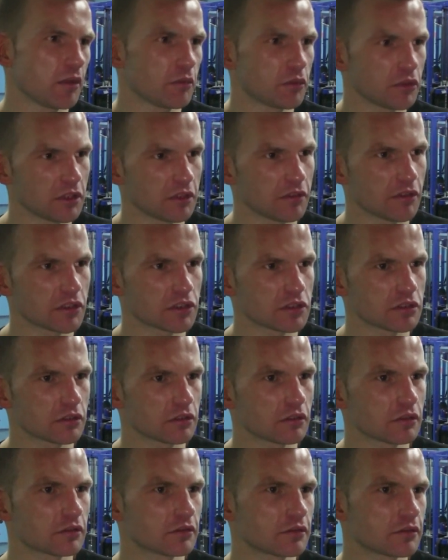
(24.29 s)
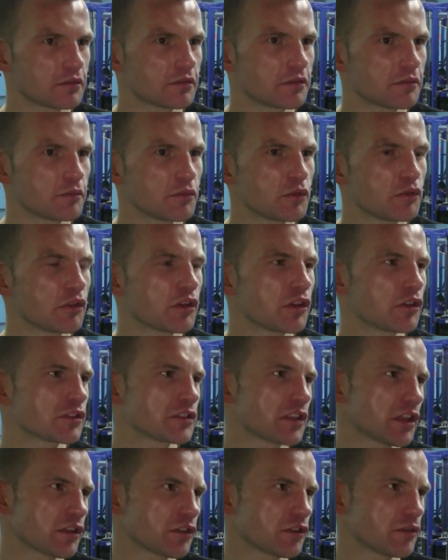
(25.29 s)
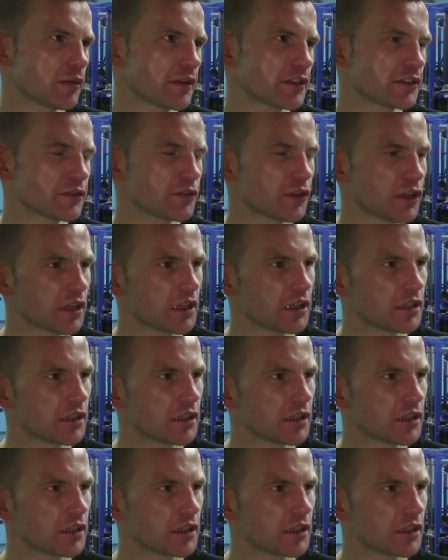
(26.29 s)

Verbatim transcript: ponieważ no, było ich ostatnio bardzo wiele.